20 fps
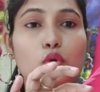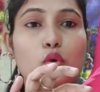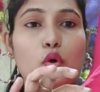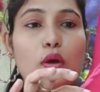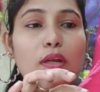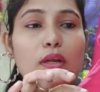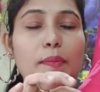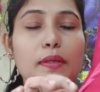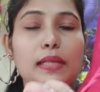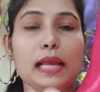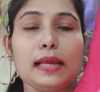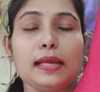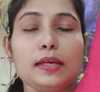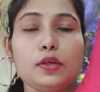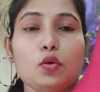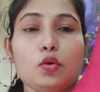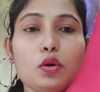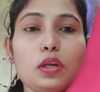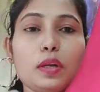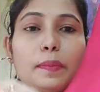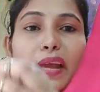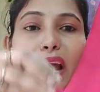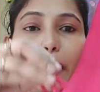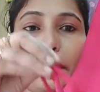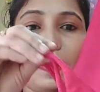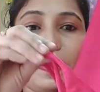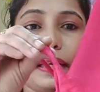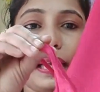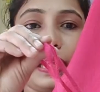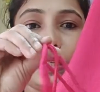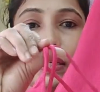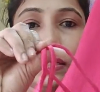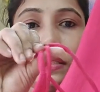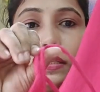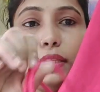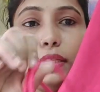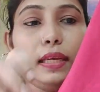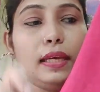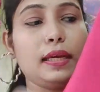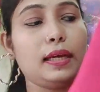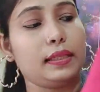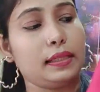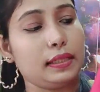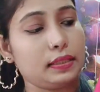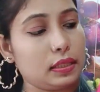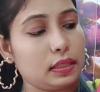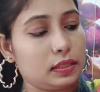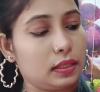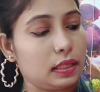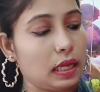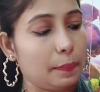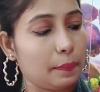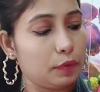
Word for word: दो डोरी मिल जाएंगी डोरी में यहाँ पर टेसल्स दिए गए हैं देख सकते